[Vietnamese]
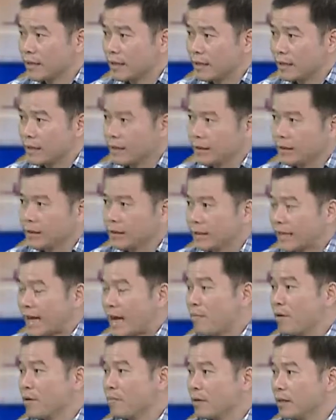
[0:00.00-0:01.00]
cái
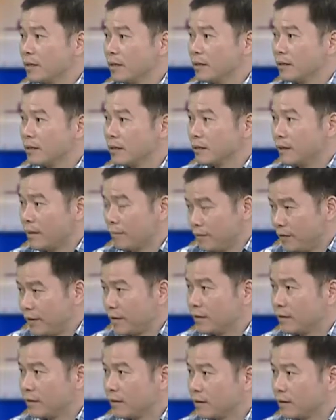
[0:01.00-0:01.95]
ca mắc mới nhập viện không